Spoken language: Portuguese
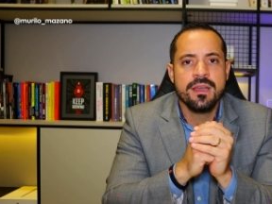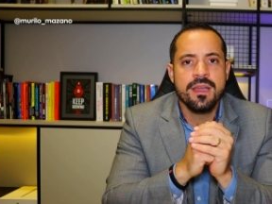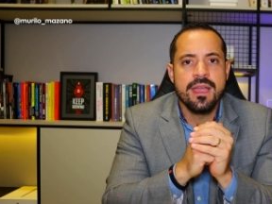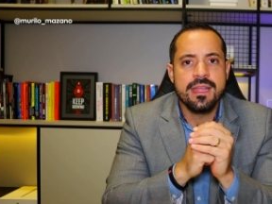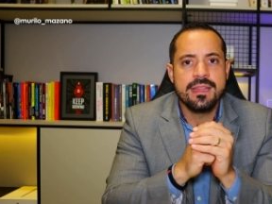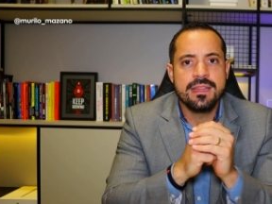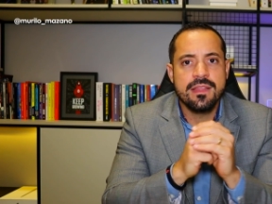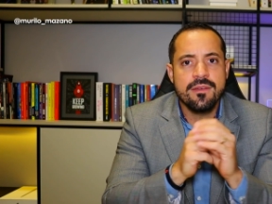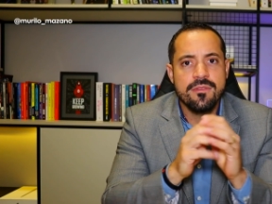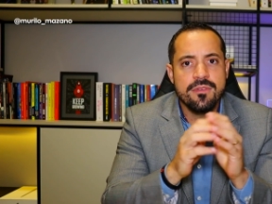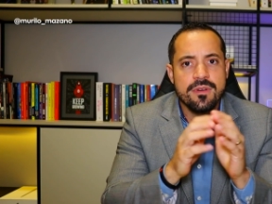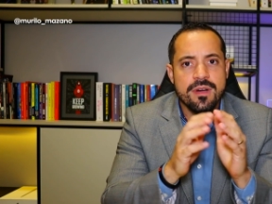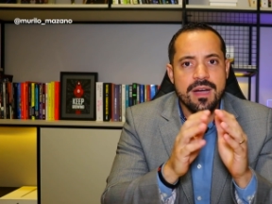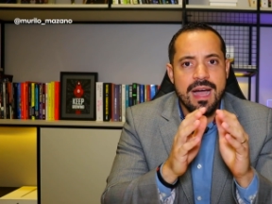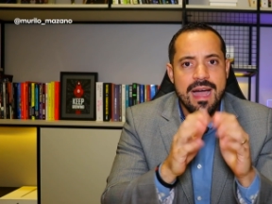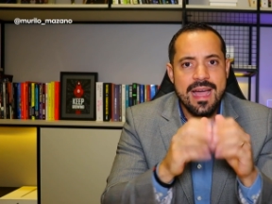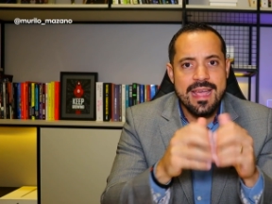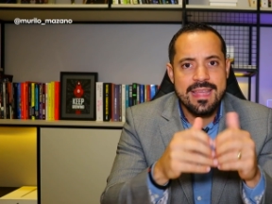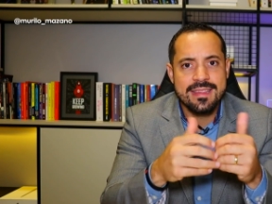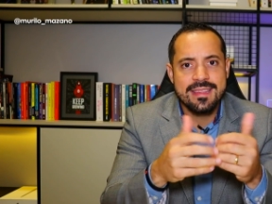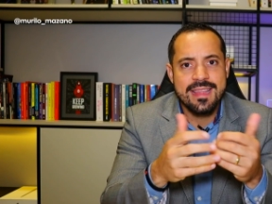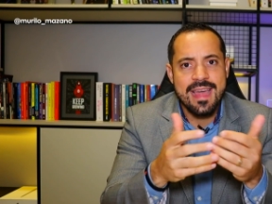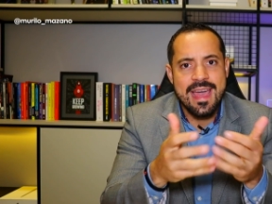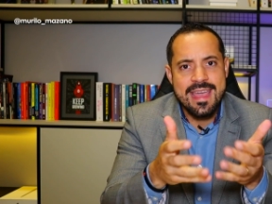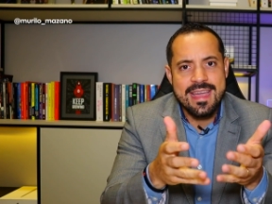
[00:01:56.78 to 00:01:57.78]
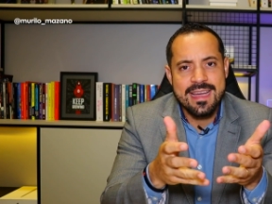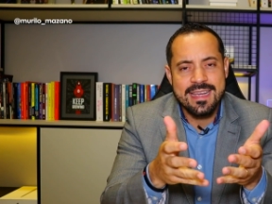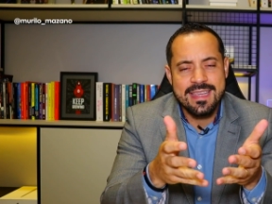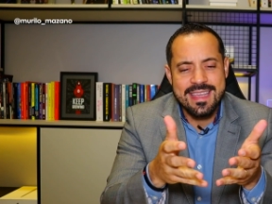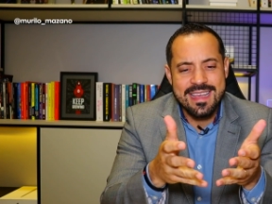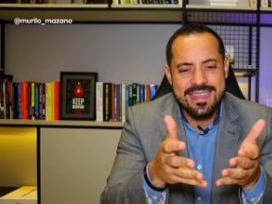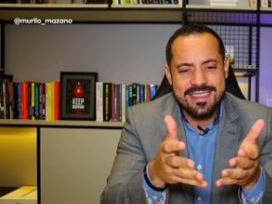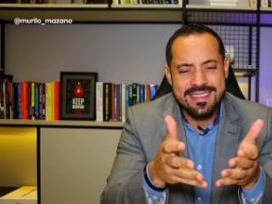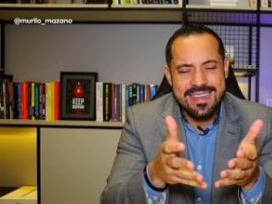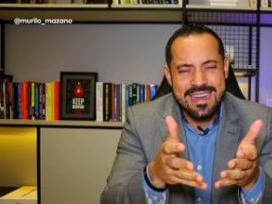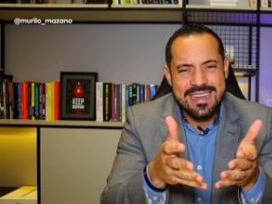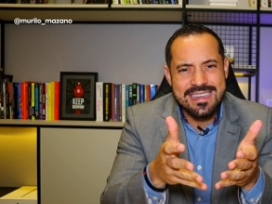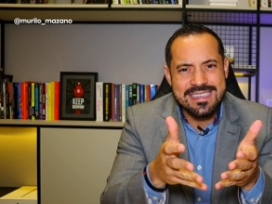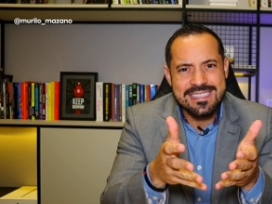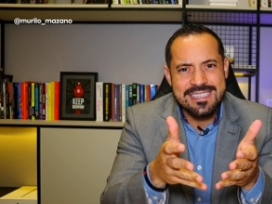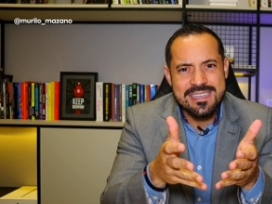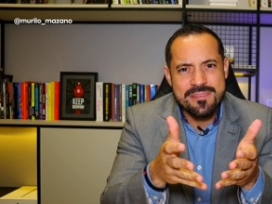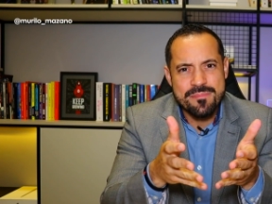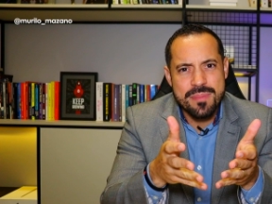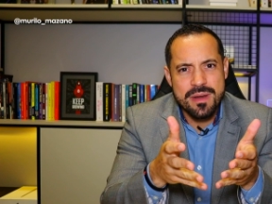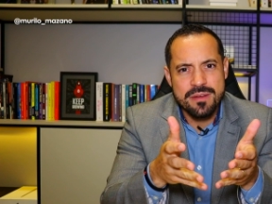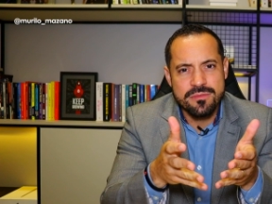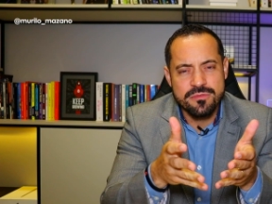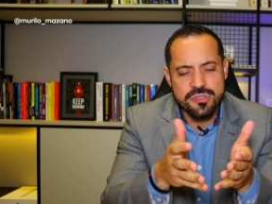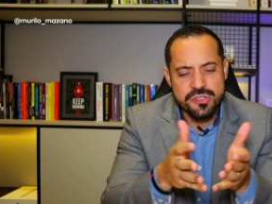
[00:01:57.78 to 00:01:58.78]
Então, a ideia aqui é trazer
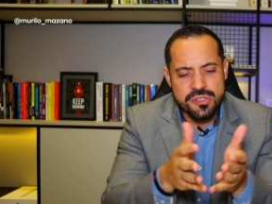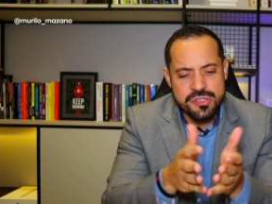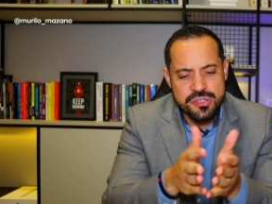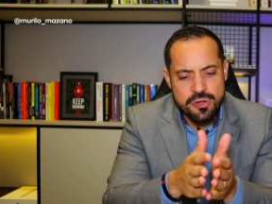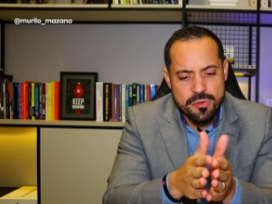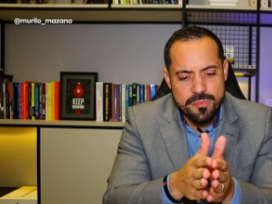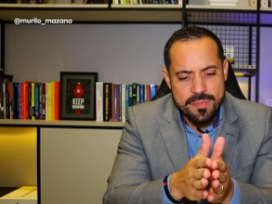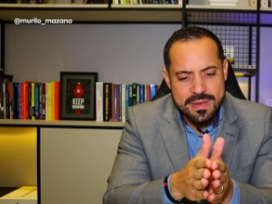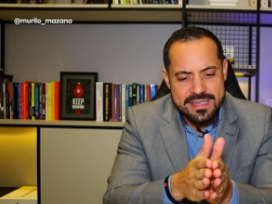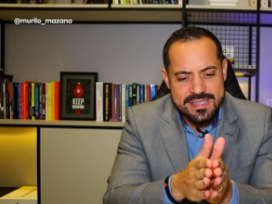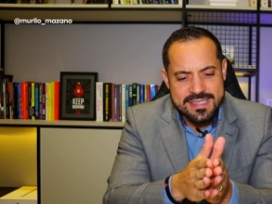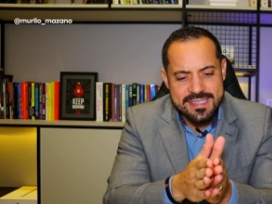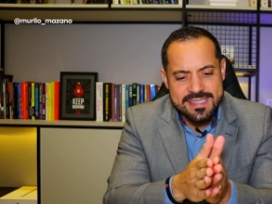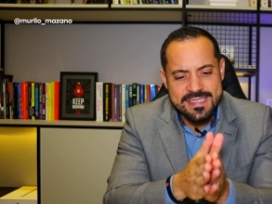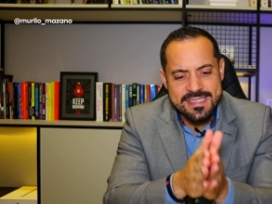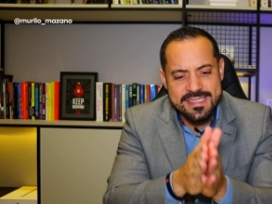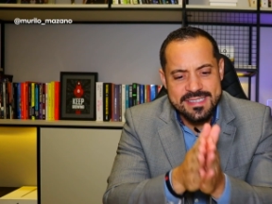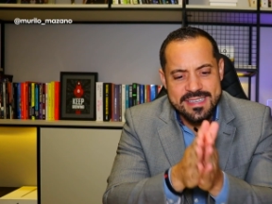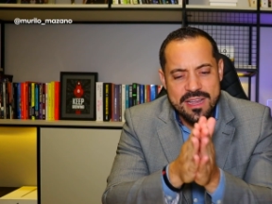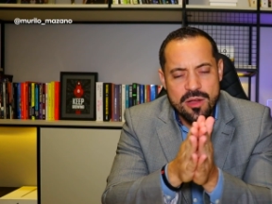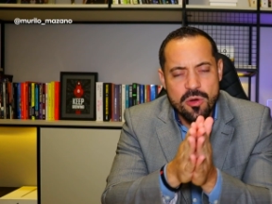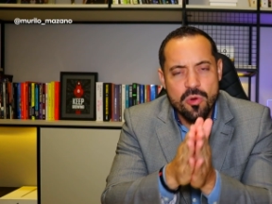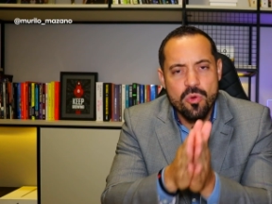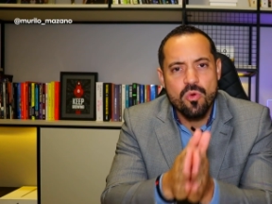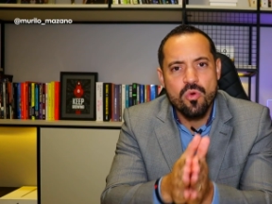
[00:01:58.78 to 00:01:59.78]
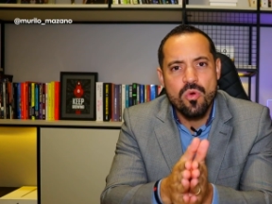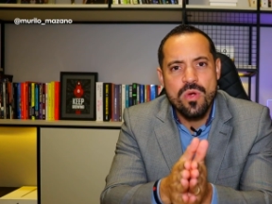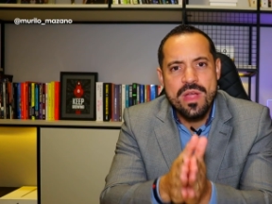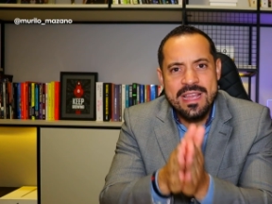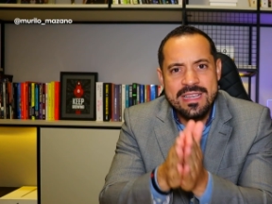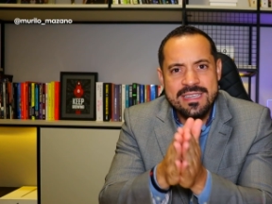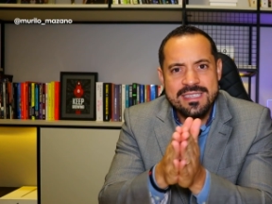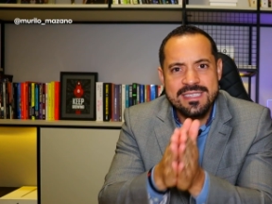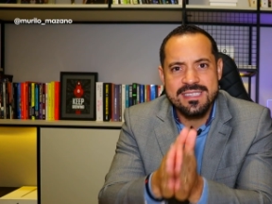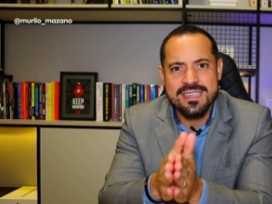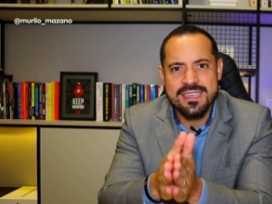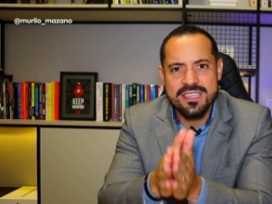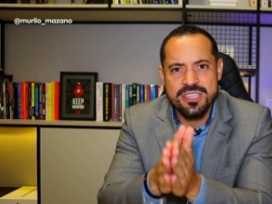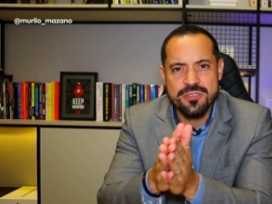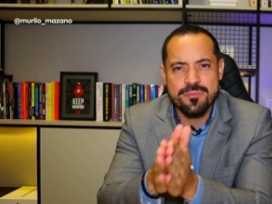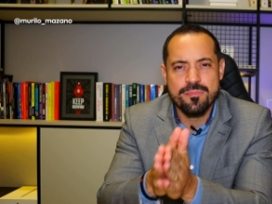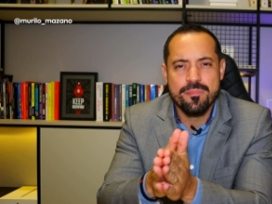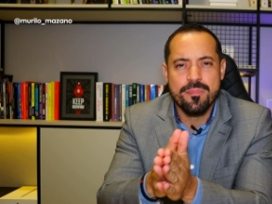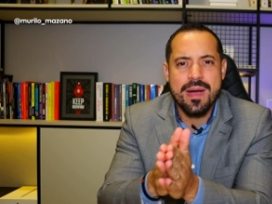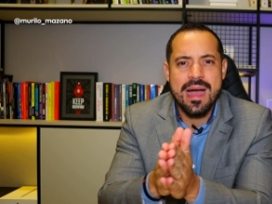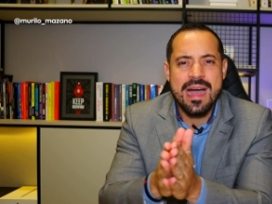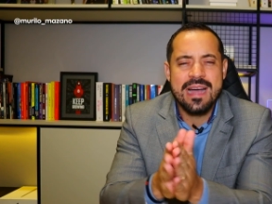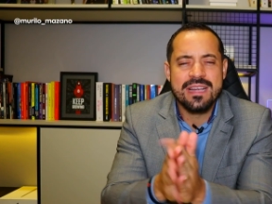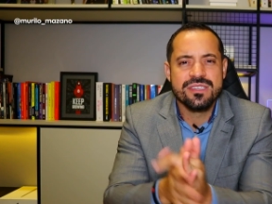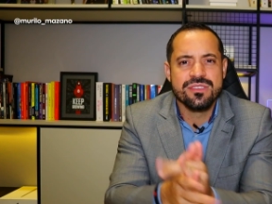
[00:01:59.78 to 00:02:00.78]
para você uma sequência de
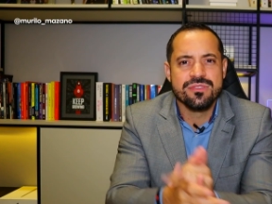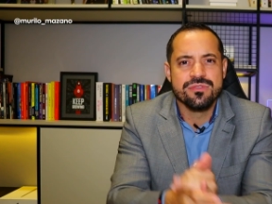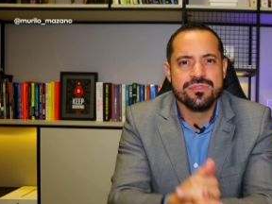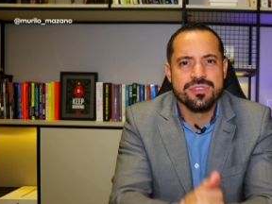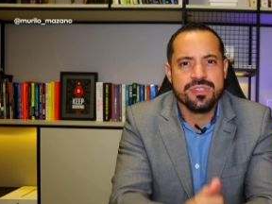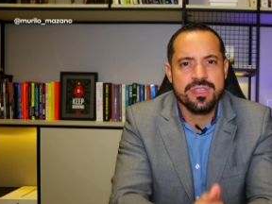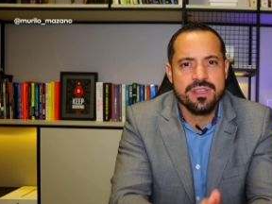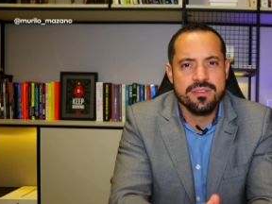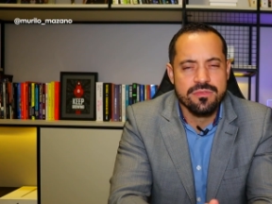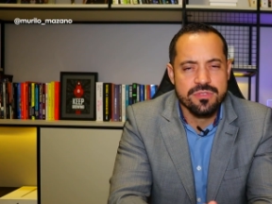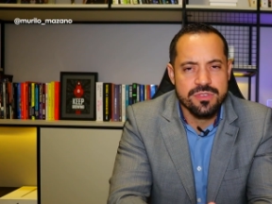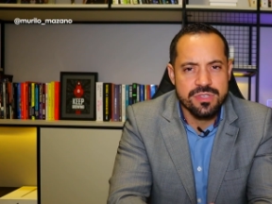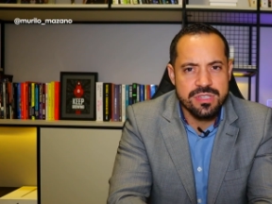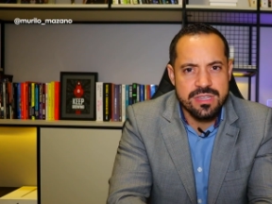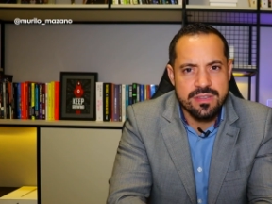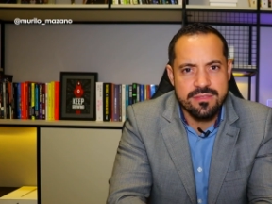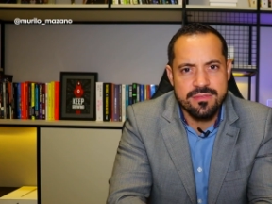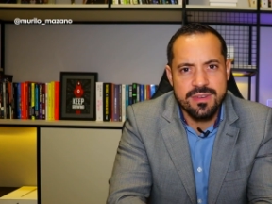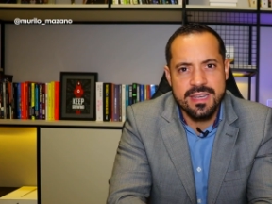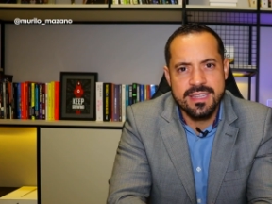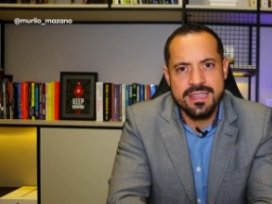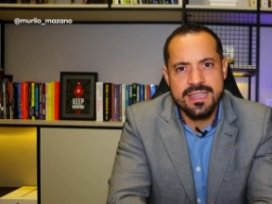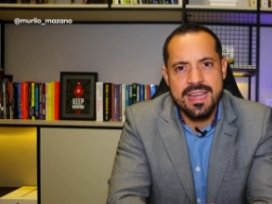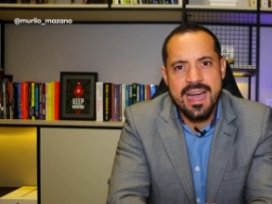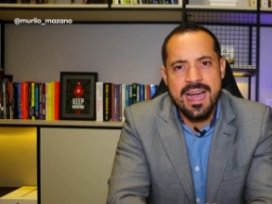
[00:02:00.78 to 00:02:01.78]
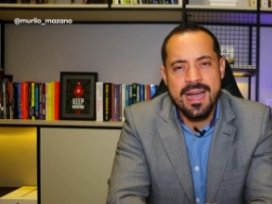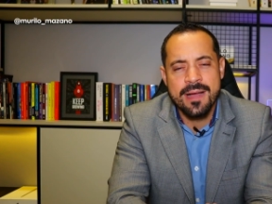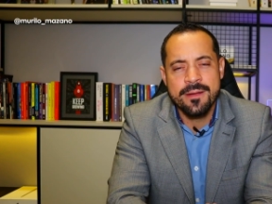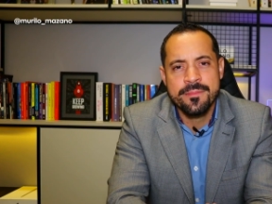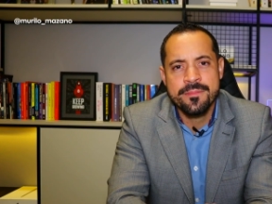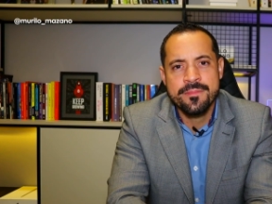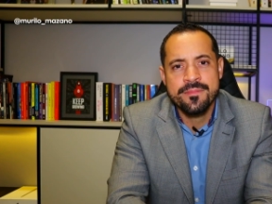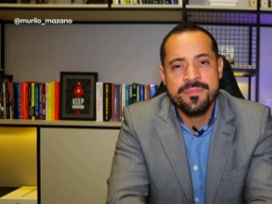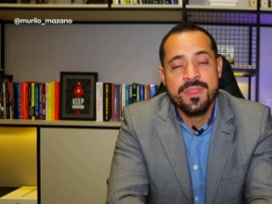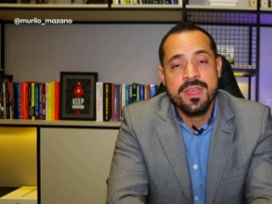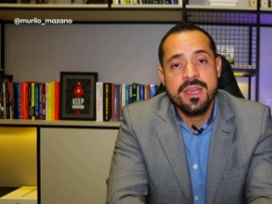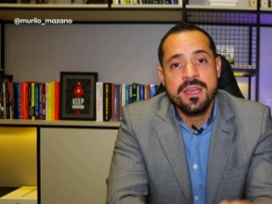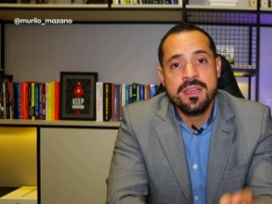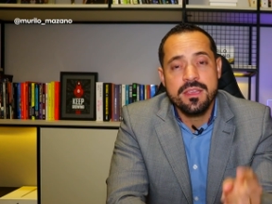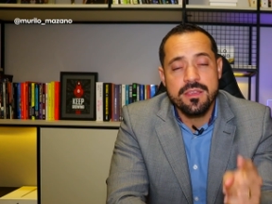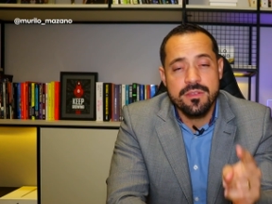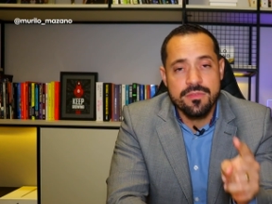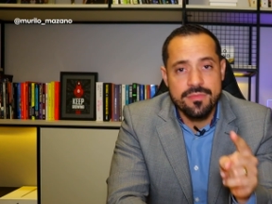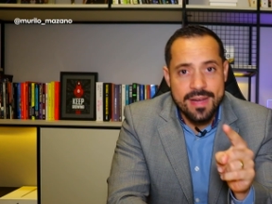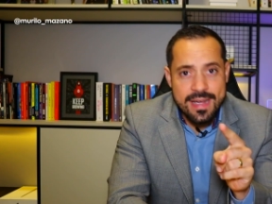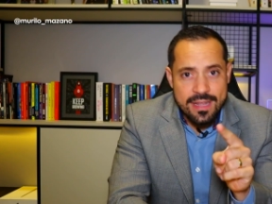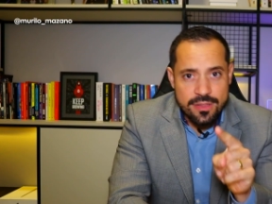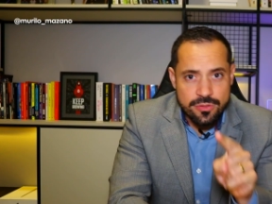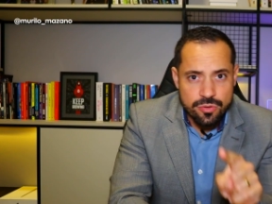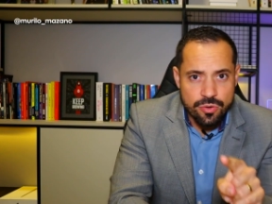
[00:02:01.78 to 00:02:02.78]
passos que você vai dar que
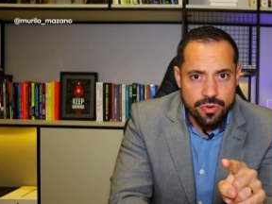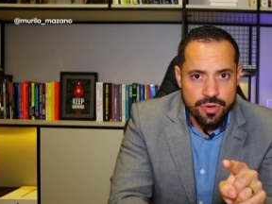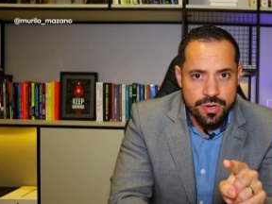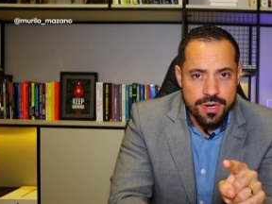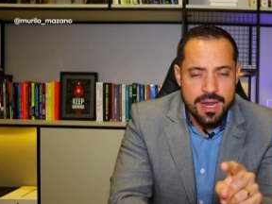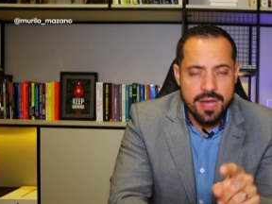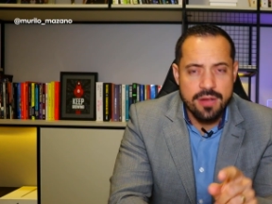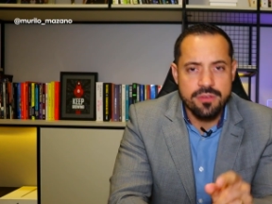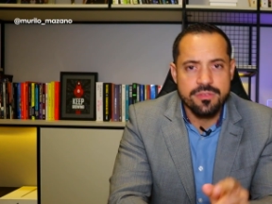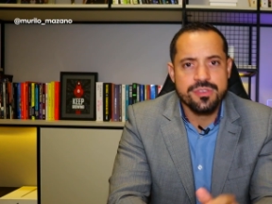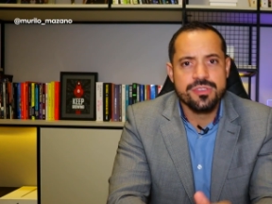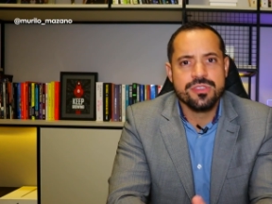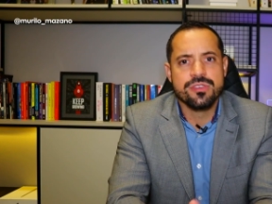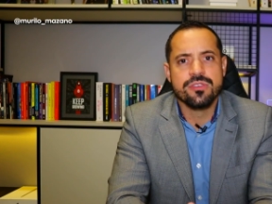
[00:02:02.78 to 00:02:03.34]
vai tornar o